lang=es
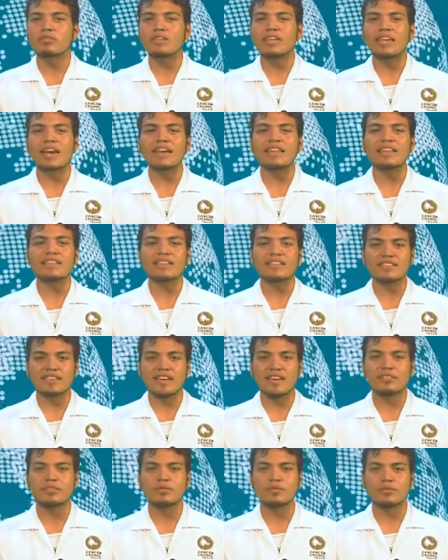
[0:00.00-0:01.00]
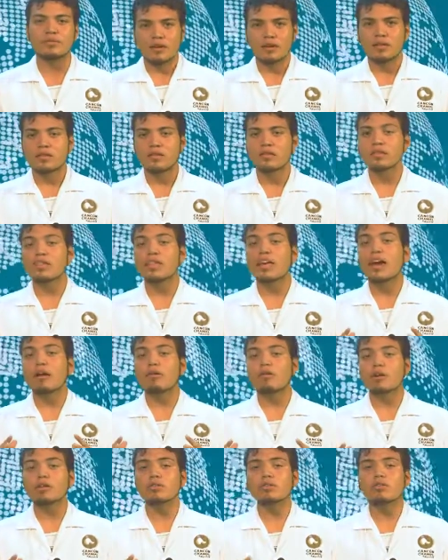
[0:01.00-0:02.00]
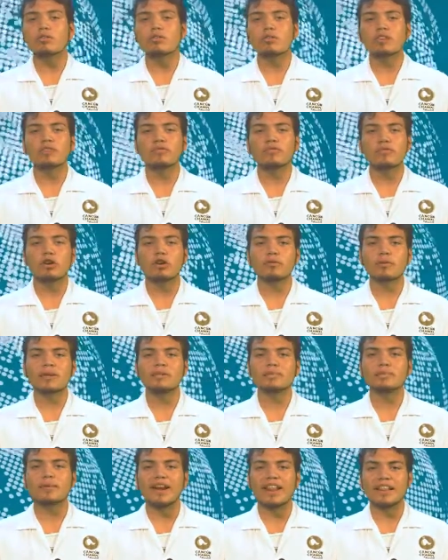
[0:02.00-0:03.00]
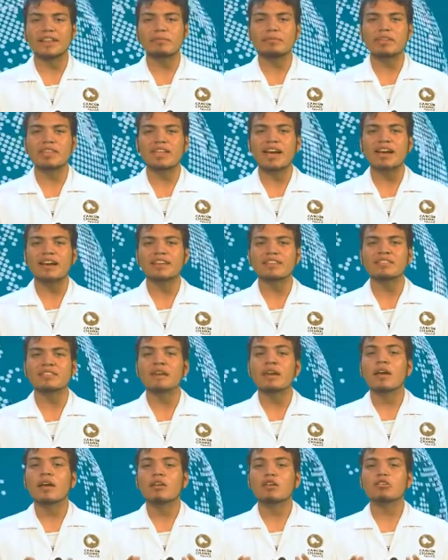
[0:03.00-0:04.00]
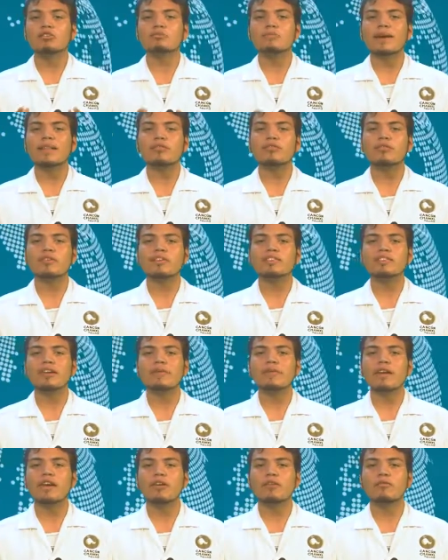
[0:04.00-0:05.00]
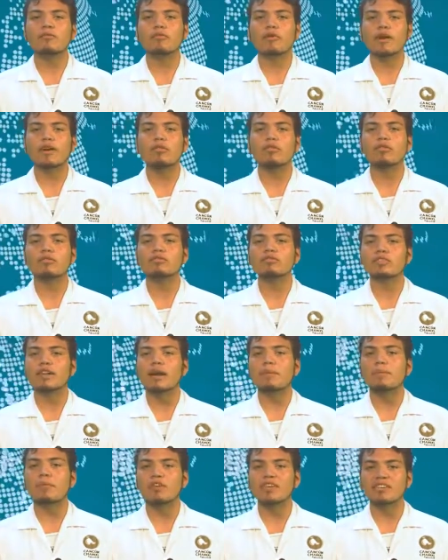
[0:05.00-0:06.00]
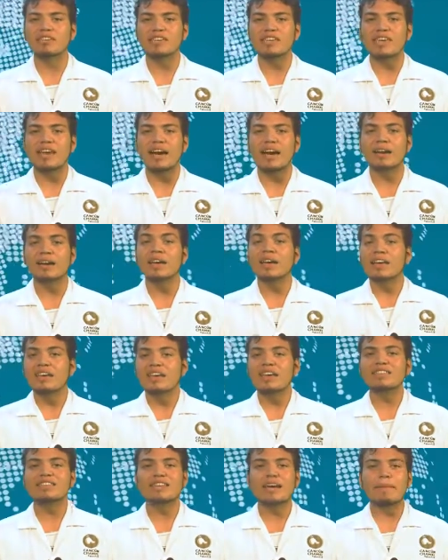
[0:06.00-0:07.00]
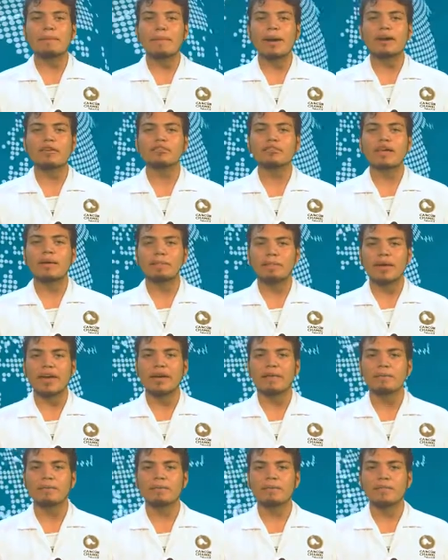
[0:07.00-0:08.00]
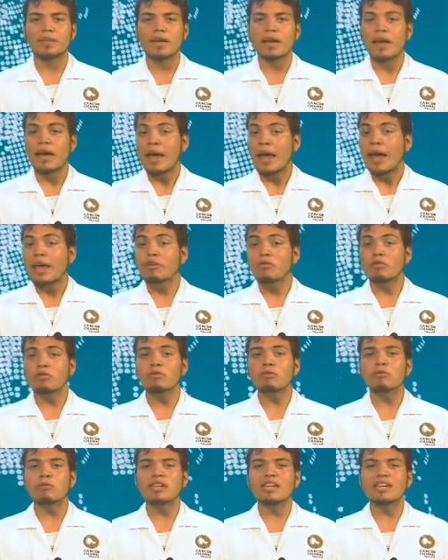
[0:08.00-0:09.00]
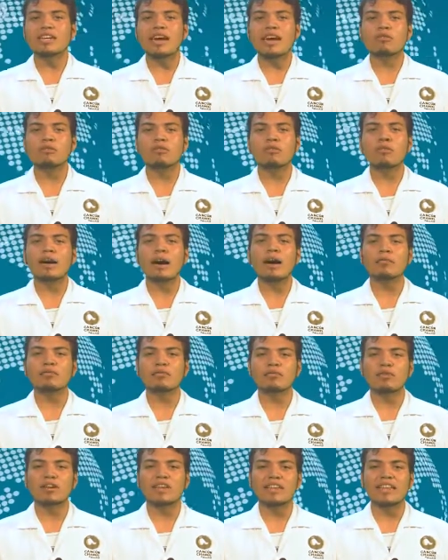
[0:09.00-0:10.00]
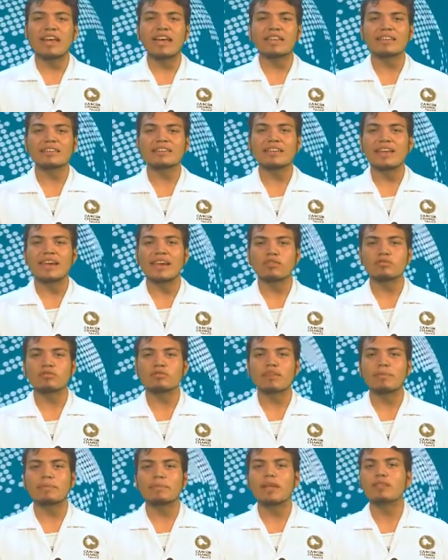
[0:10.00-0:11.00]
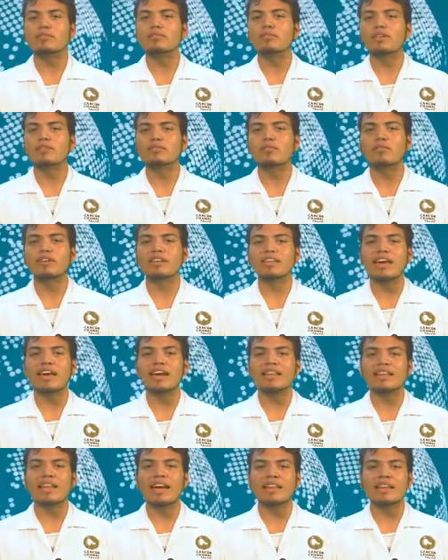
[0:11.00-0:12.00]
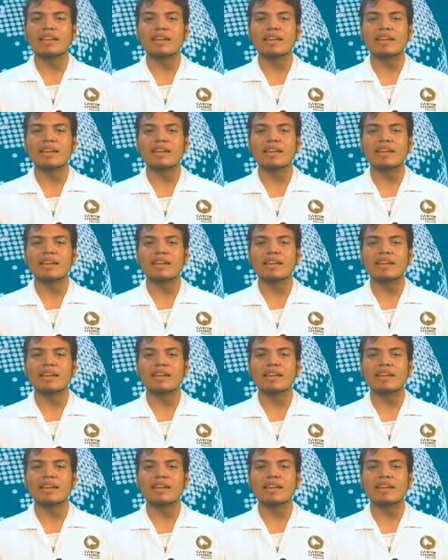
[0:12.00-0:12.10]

día de descanso. De acuerdo con informes preliminares, los matones abrieron fuego contra el policía y escaparon a pie. En un comunicado, autoridades del Ayuntamiento de Solidaridad